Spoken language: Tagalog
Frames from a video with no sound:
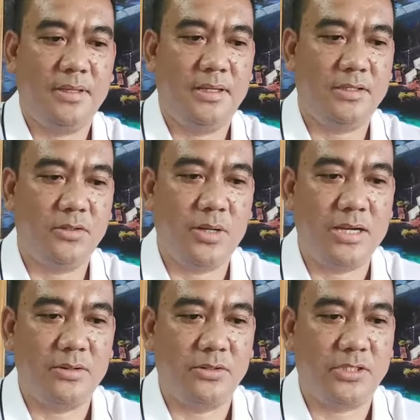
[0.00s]
Ito
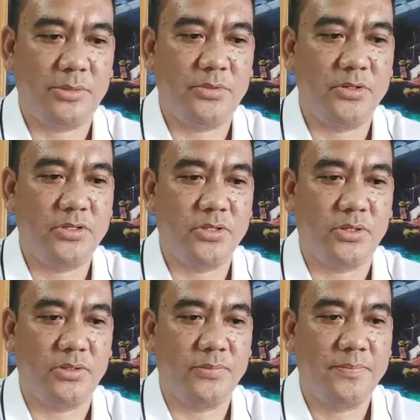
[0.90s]
ang
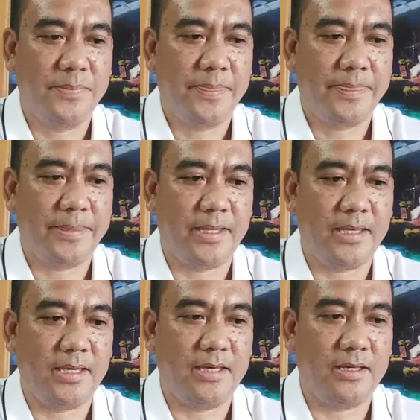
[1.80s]
contribution
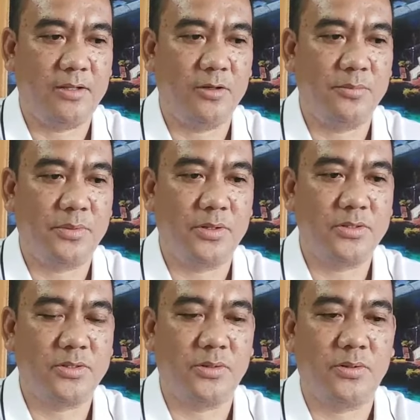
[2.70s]
ni
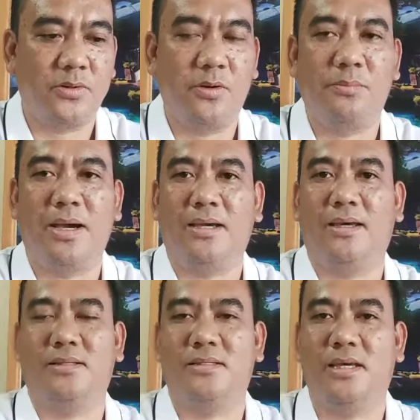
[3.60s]
Lombroso kung
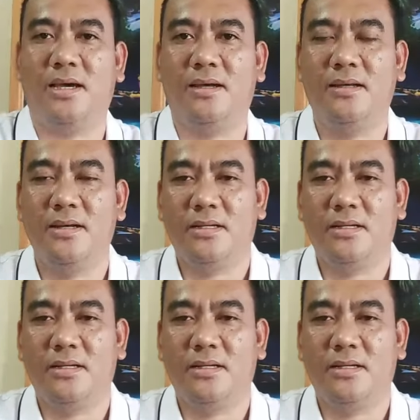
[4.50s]
bakit siya